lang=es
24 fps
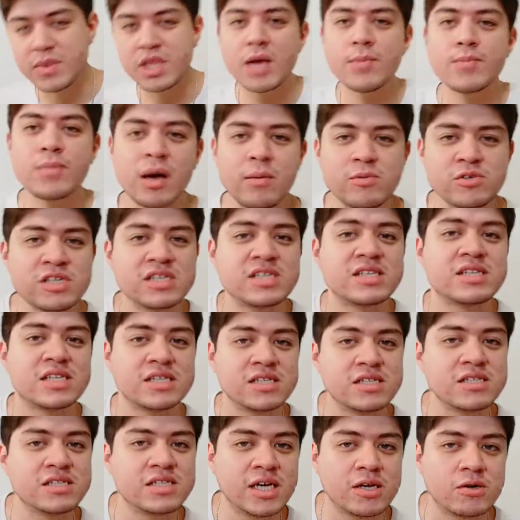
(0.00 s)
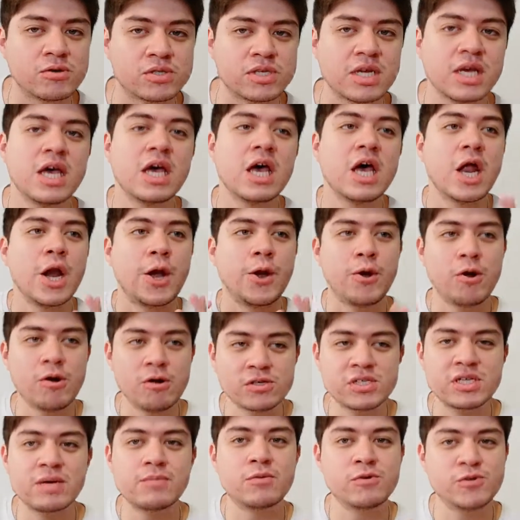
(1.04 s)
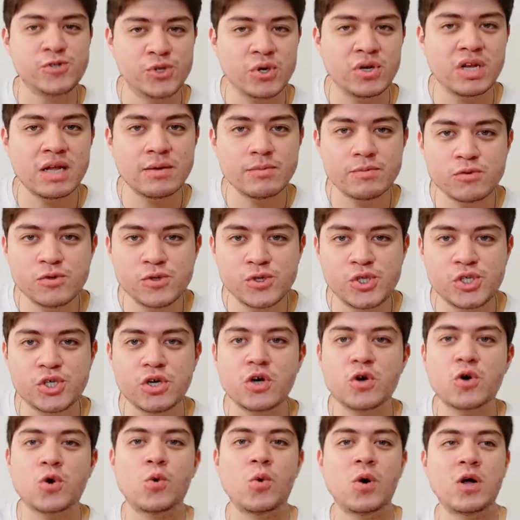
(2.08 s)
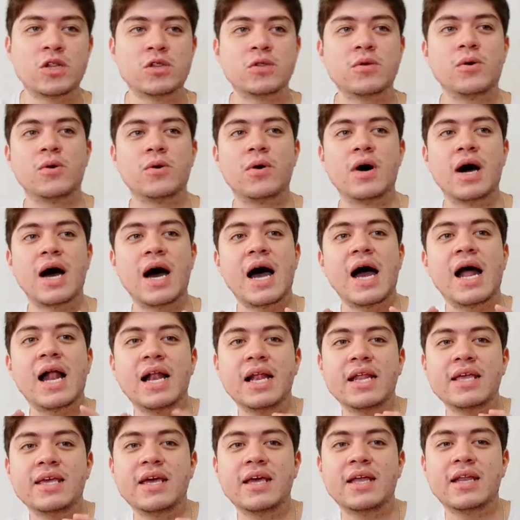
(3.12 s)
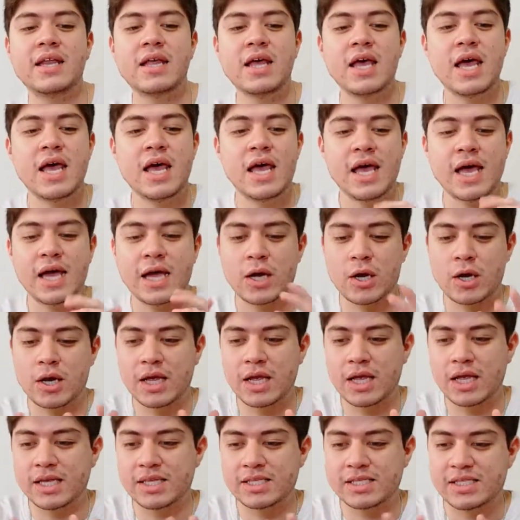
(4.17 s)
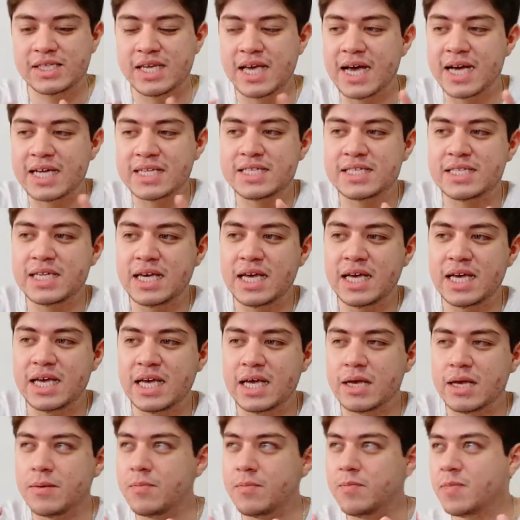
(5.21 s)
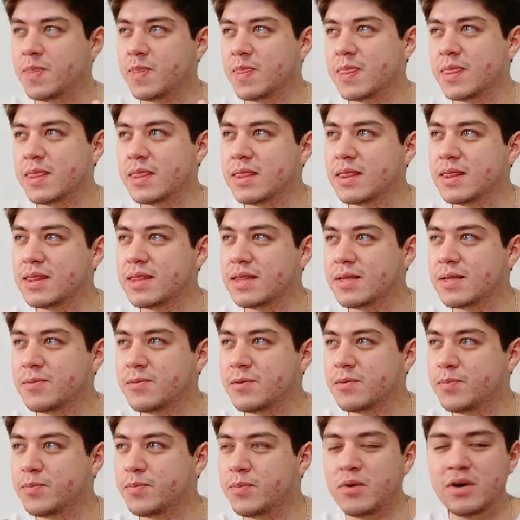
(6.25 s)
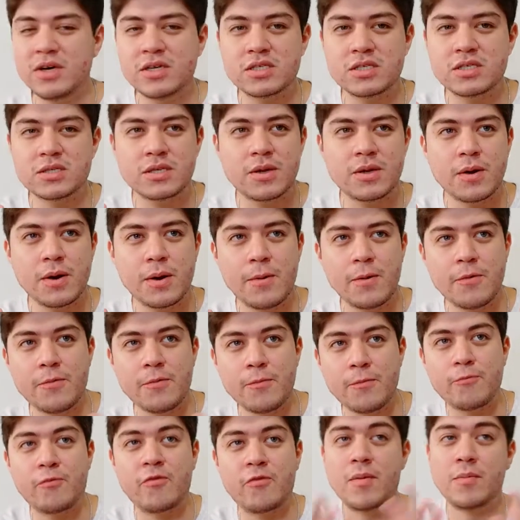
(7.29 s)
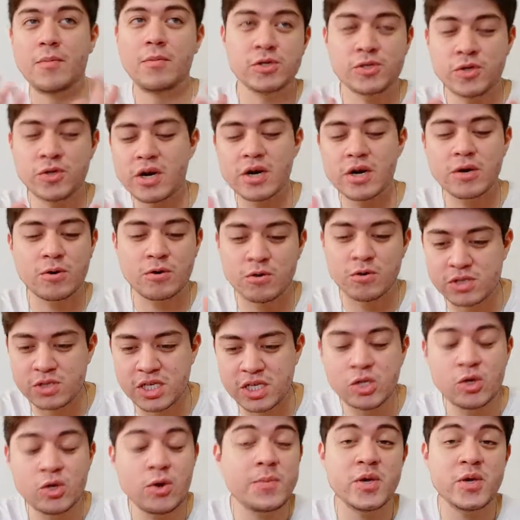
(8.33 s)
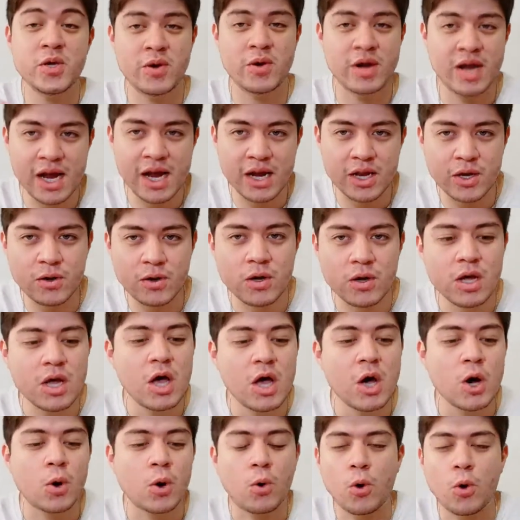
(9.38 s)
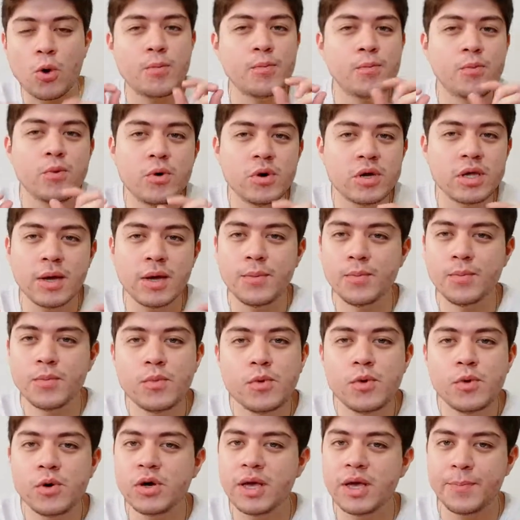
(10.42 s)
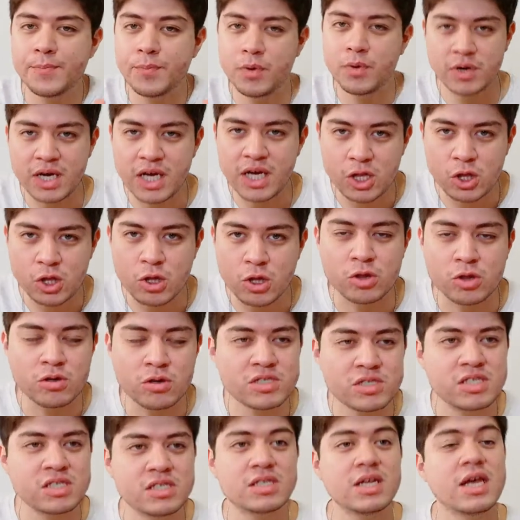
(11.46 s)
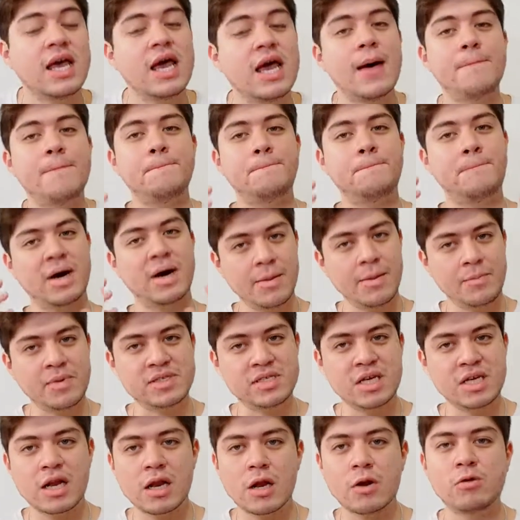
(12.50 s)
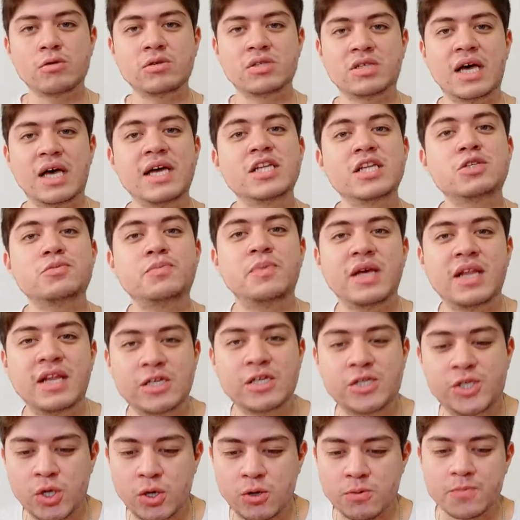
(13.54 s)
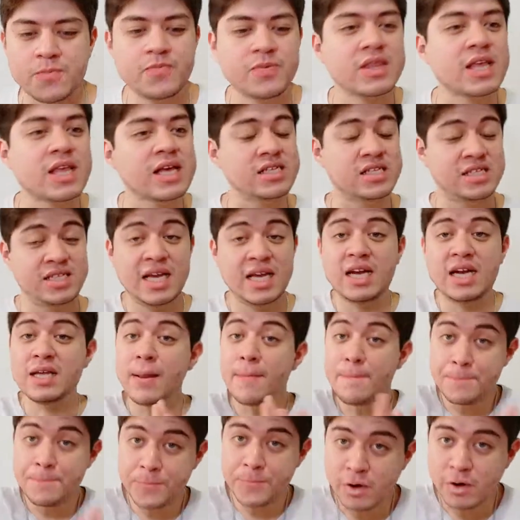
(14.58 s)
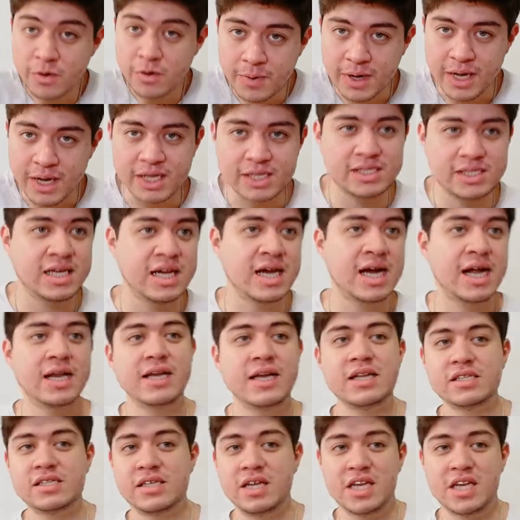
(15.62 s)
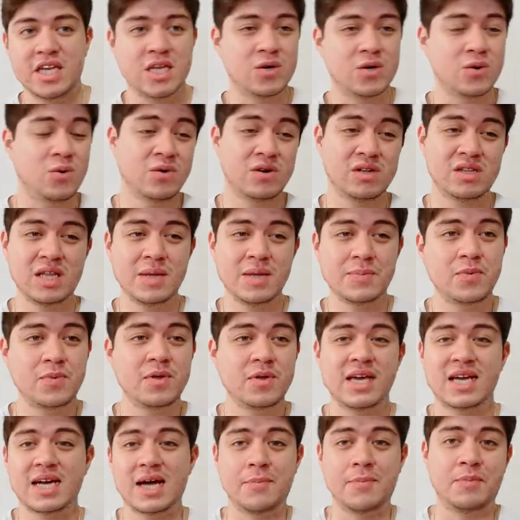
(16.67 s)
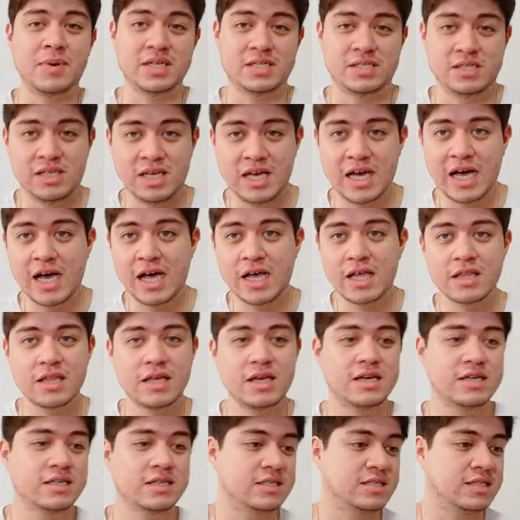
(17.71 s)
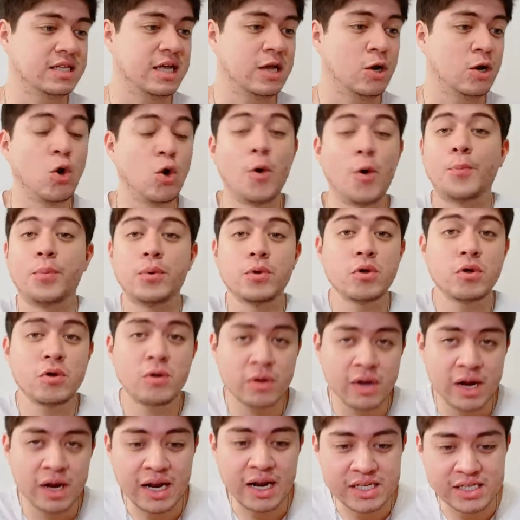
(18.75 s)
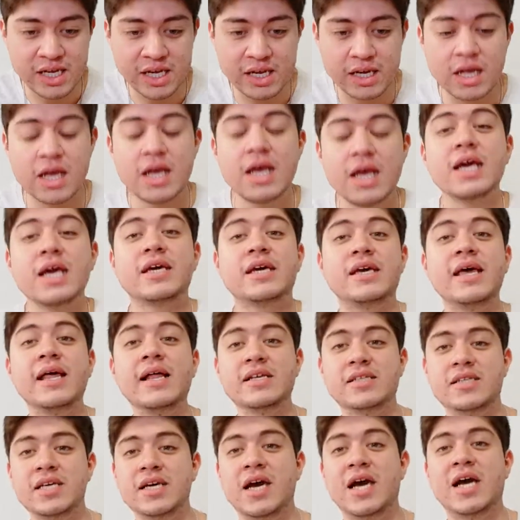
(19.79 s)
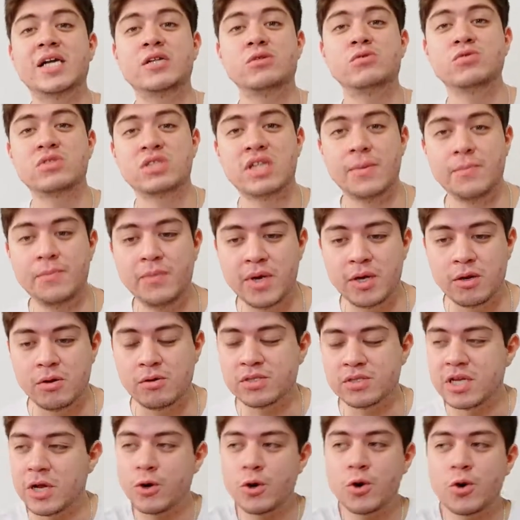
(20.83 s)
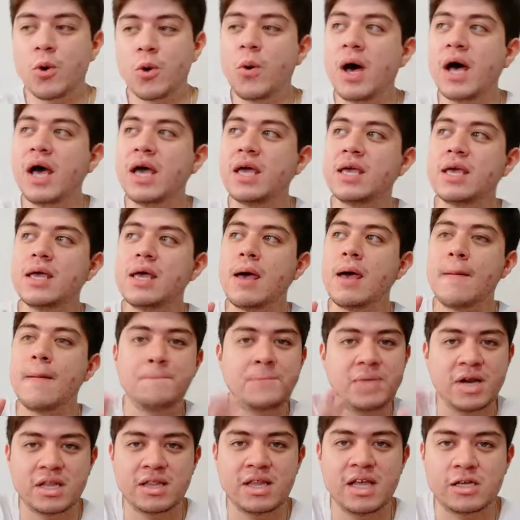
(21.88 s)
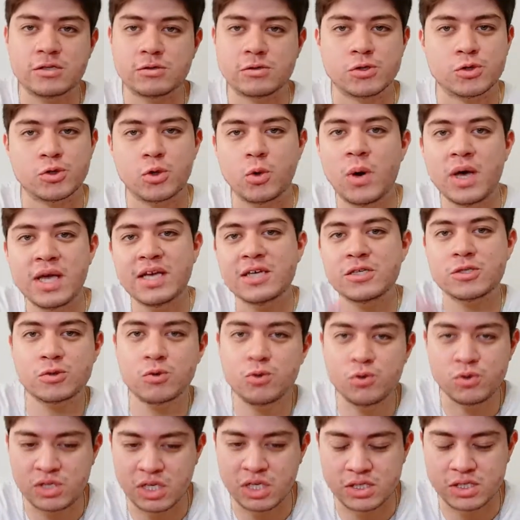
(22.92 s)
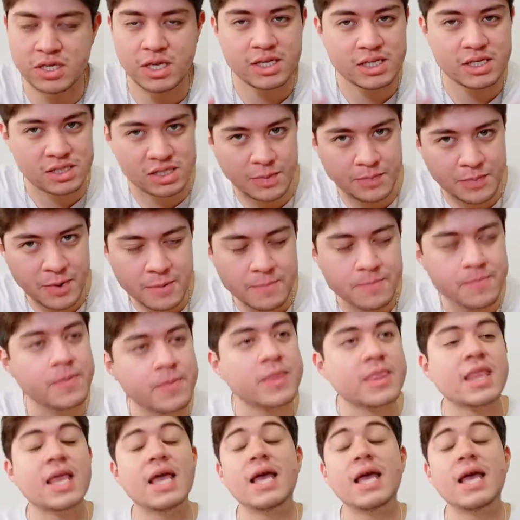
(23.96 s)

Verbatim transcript: Vamos a ser sinceros nos emociona mucho cuando alguien se hace, mm, pues, famoso, reconocido, millonario, con muy, muy poquito. Entonces, para empezar, nos da inspiración. Si alguien pobre, si alguien sin ningún tipo de capacidad, este, lo pudo lograr hacer, quiere decir que tú también. O sea, no hay pretextos, no hay excusas. ¿Sí?